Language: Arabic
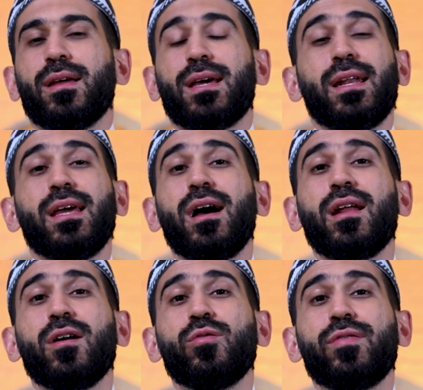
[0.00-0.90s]
كان
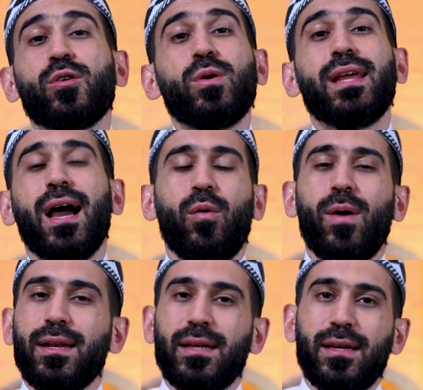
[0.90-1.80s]
يقرا في كل
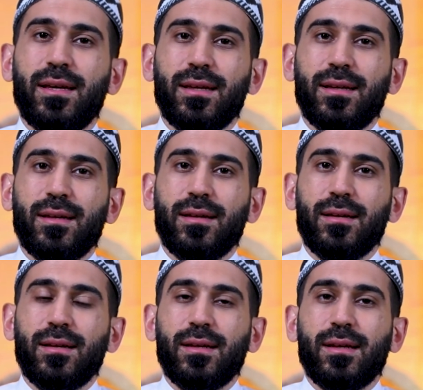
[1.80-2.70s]
احواله
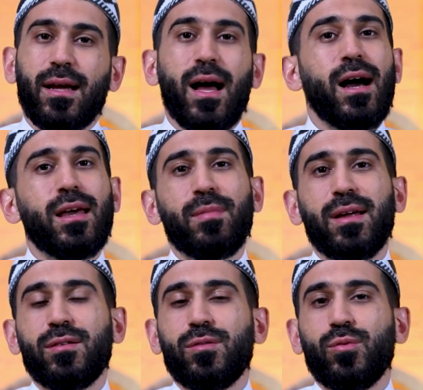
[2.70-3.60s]

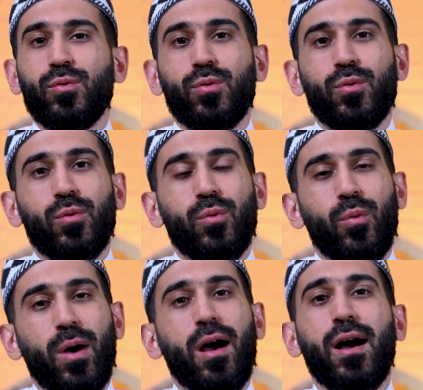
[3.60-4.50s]
قائما
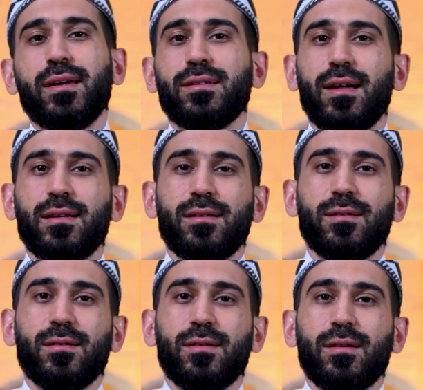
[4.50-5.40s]
وقاعدا
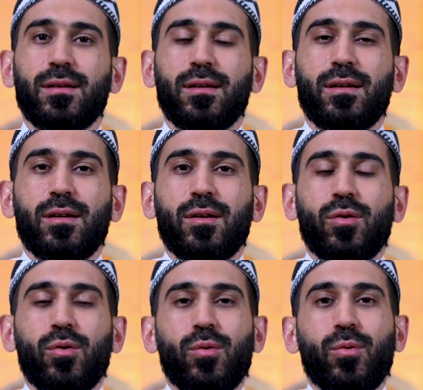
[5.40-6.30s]

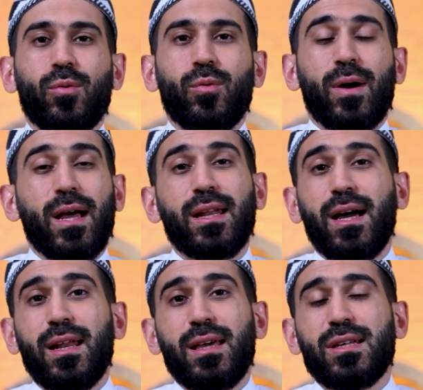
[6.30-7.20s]
وكان
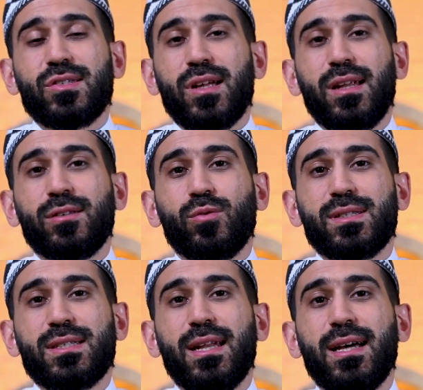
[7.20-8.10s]
عليه الصلاه
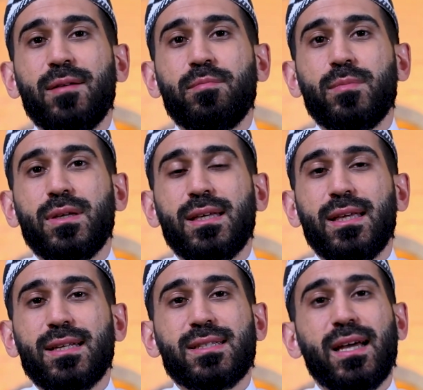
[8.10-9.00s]
والسلام
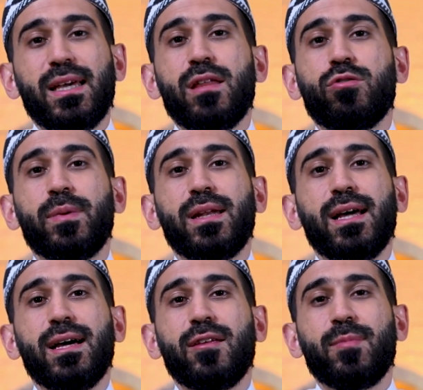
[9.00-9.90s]
يستعيذ
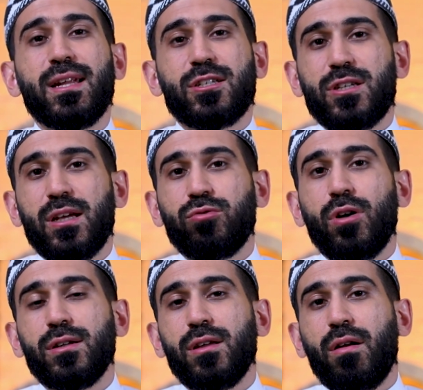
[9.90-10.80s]
بالله من
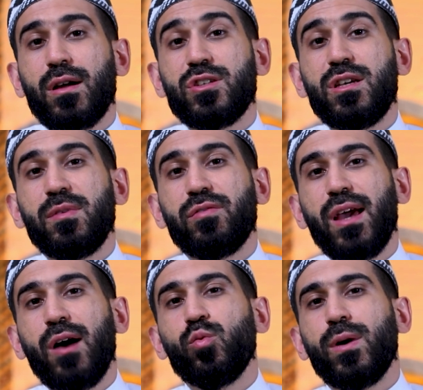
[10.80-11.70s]
الشيطان الرجيم في
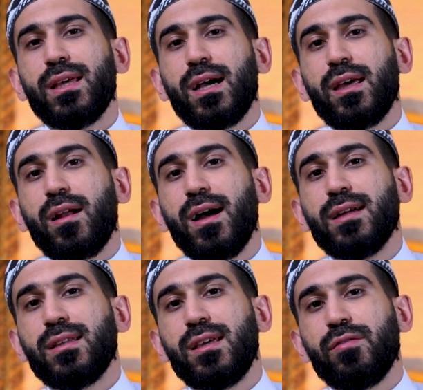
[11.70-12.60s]
اول
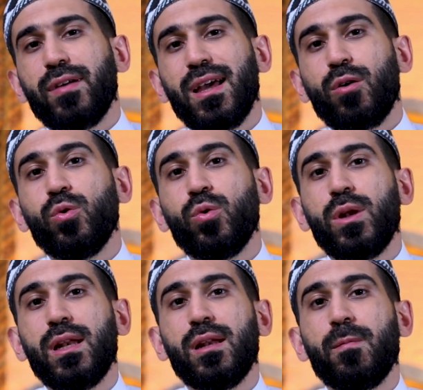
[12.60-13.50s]
قراءته
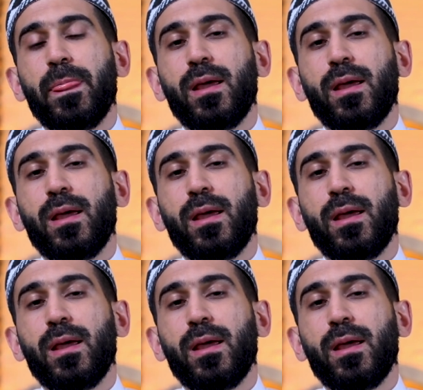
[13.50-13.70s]
فيقول